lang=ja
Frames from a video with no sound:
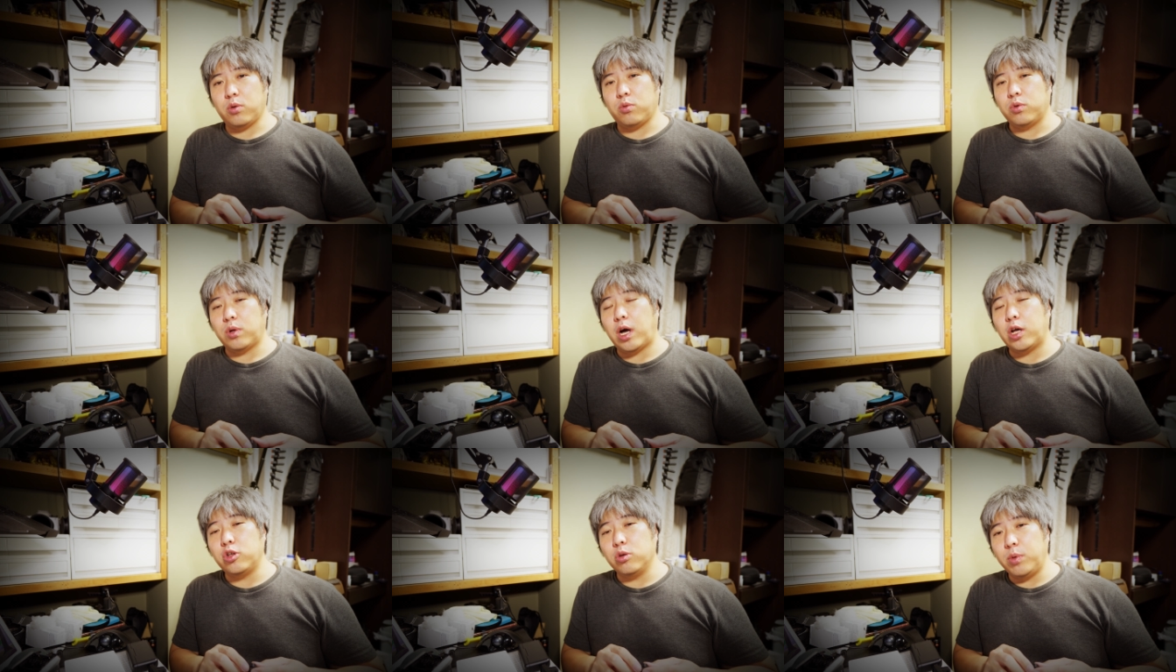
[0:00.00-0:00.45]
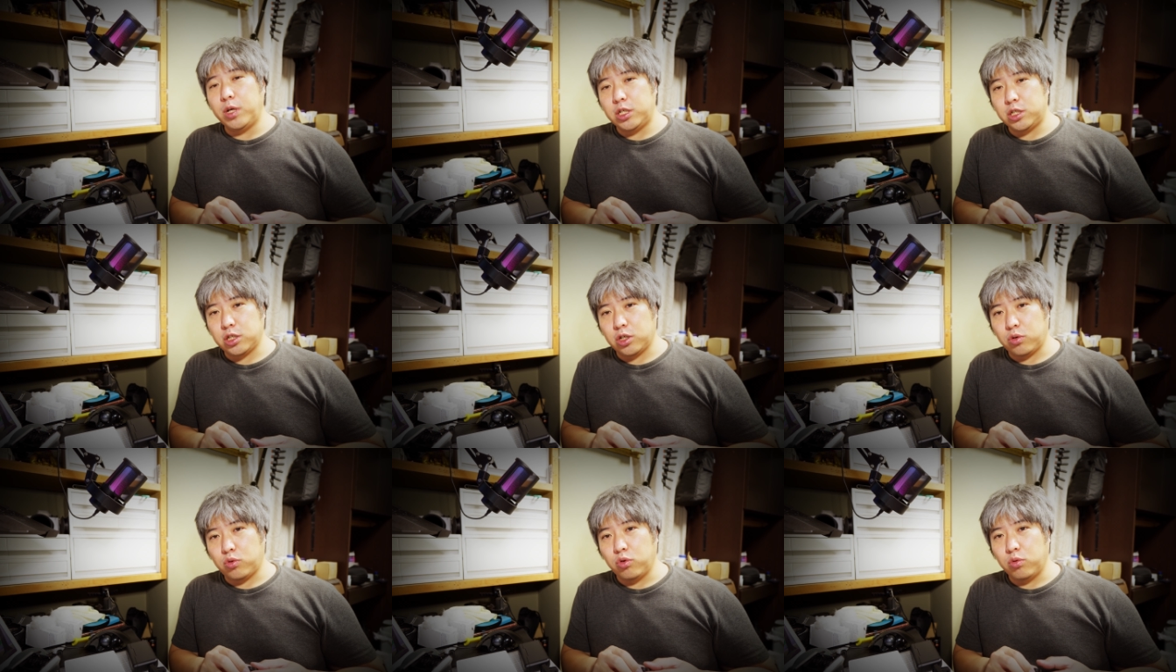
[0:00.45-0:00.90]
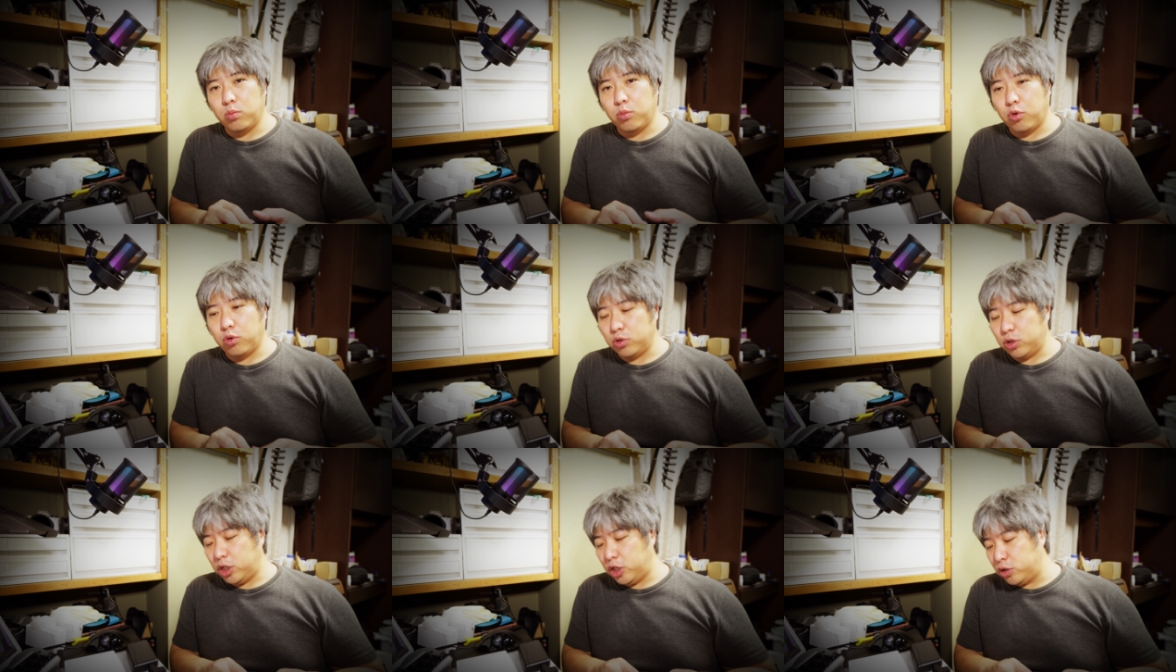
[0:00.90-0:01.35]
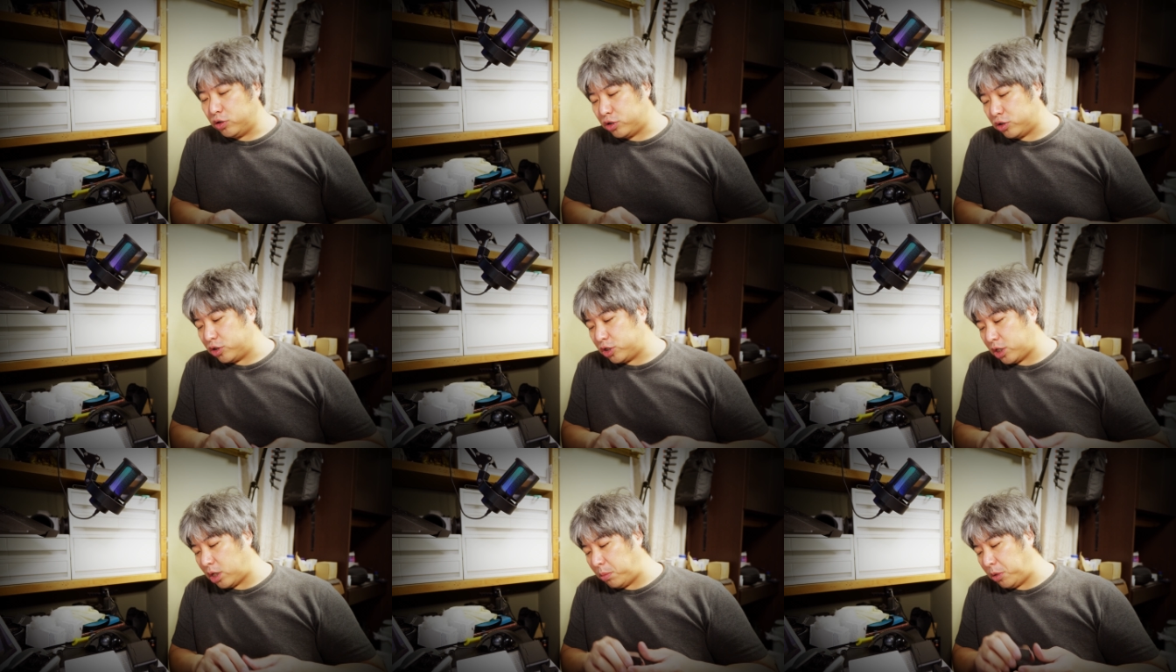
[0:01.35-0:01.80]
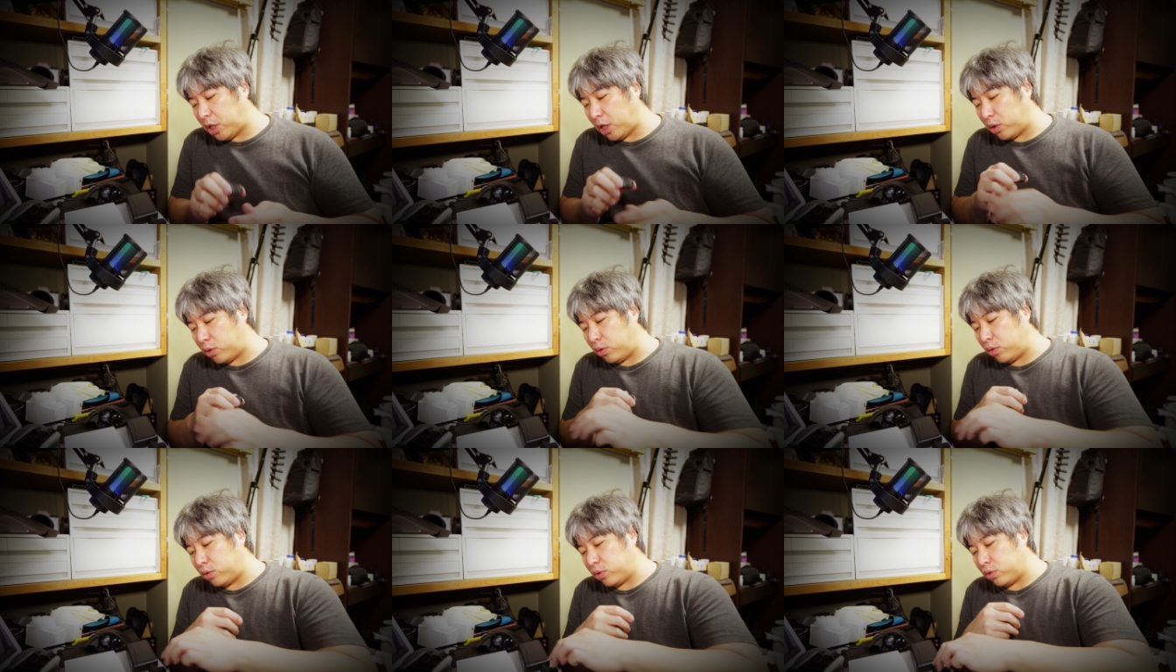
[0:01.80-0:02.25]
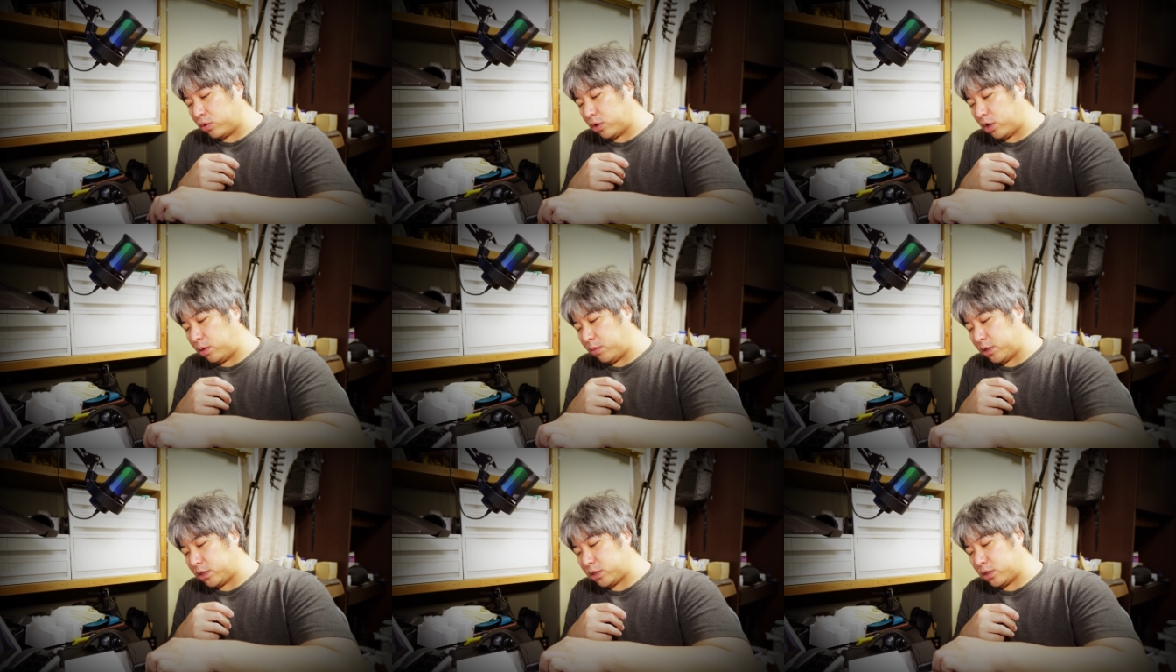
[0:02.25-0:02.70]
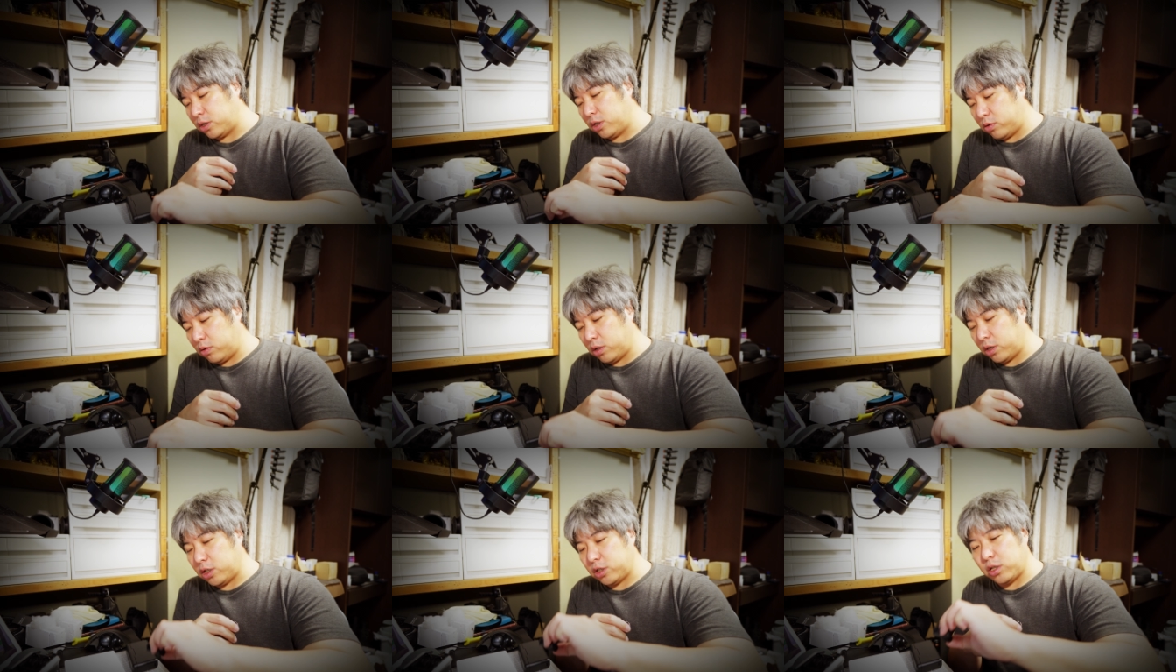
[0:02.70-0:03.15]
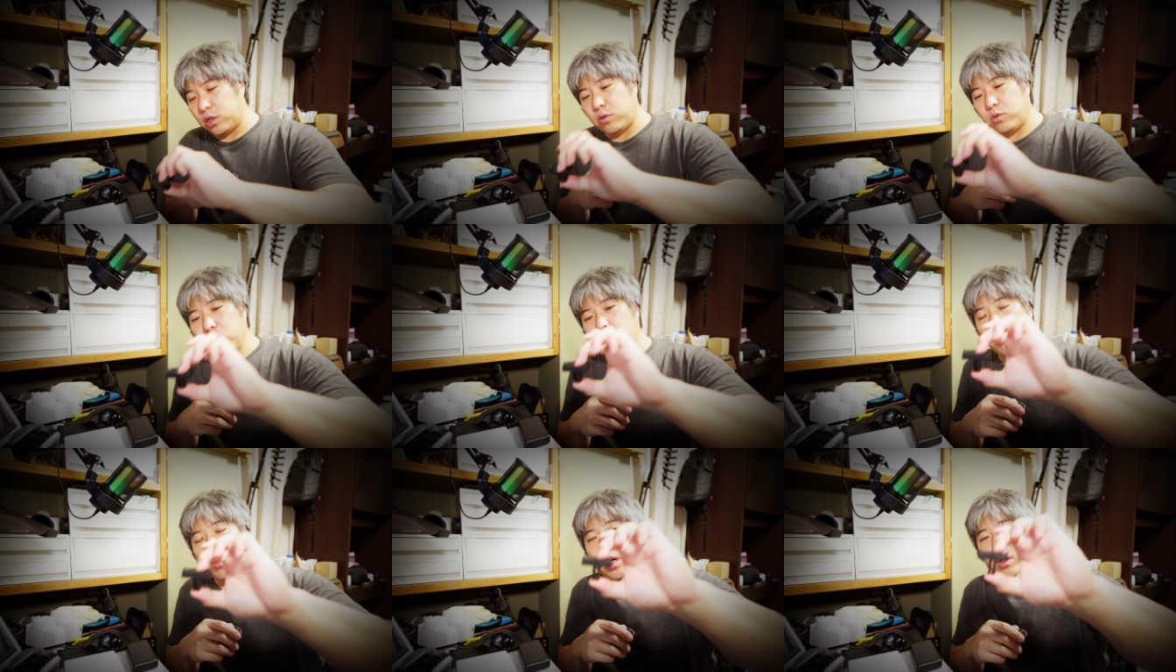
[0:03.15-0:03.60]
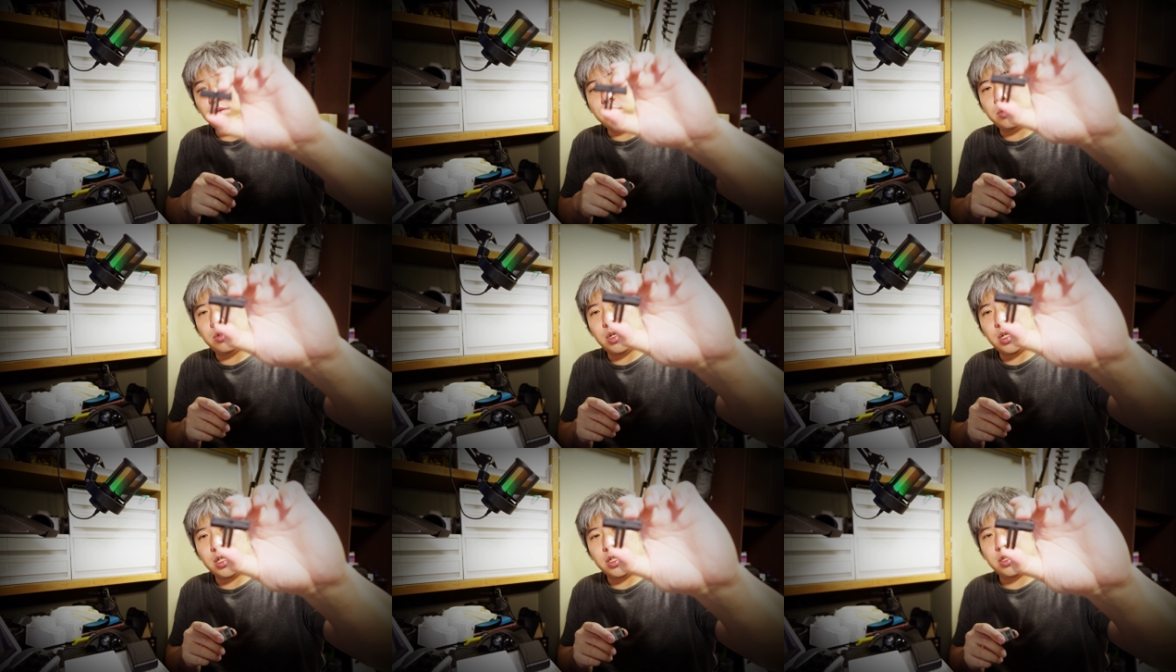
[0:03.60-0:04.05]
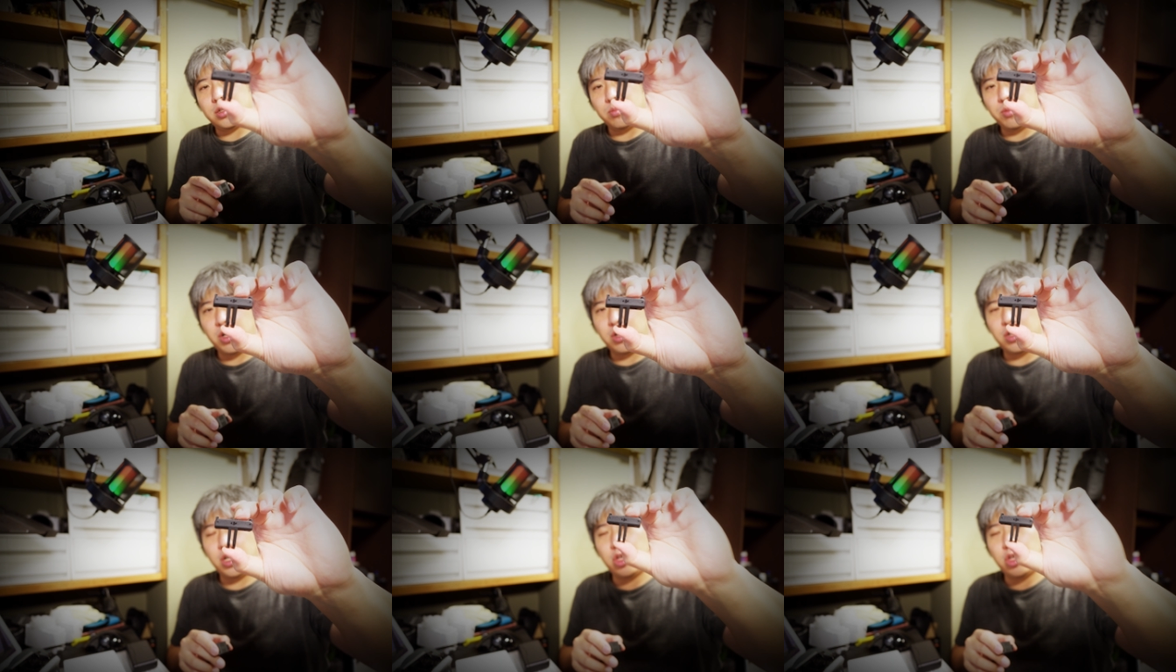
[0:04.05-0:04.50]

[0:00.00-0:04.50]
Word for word: このアドベンチャーコンボを入手してみたということになります。それがですね、このマウントなんですよ。マグ